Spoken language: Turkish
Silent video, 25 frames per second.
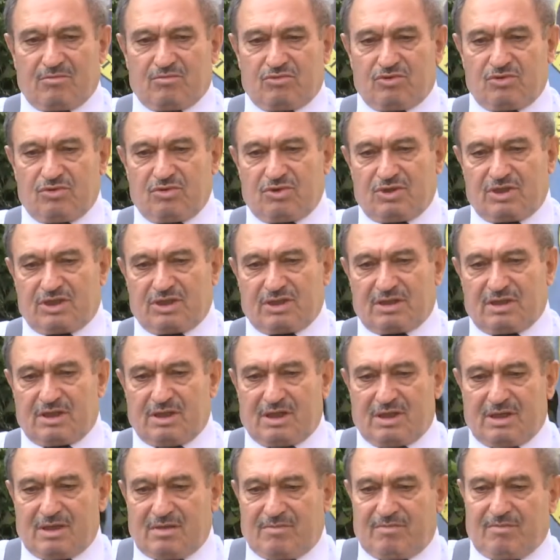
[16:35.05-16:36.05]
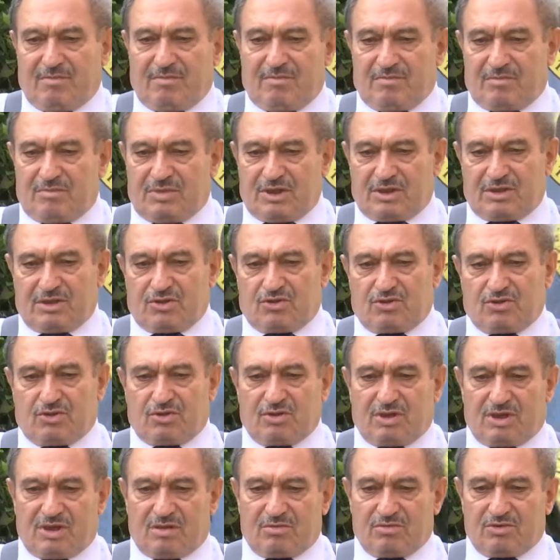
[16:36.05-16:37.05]
Bunun dışında bir de çok
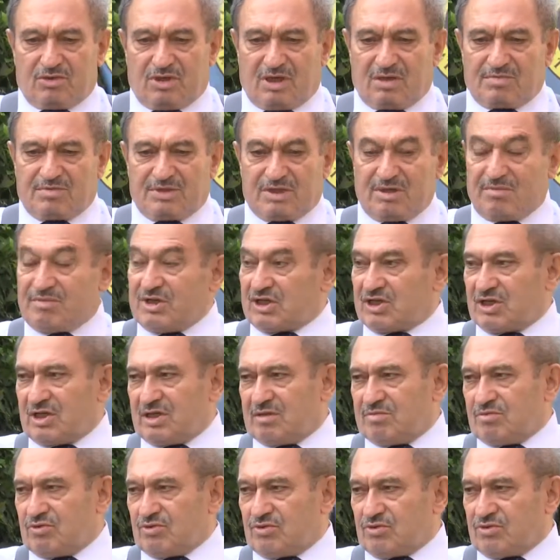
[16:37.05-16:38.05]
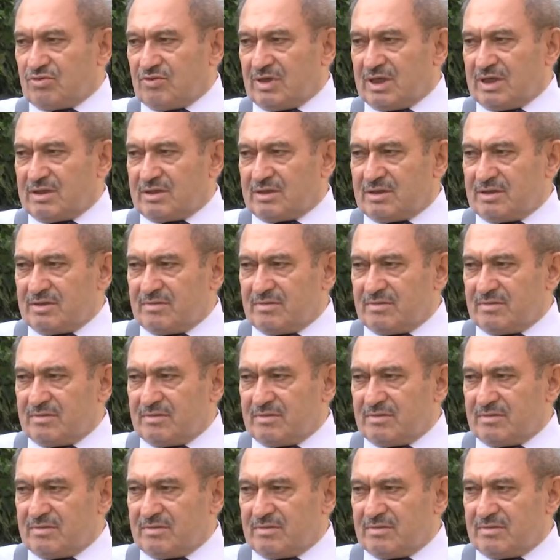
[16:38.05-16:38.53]
önemli olarak bizde başarı bursu var.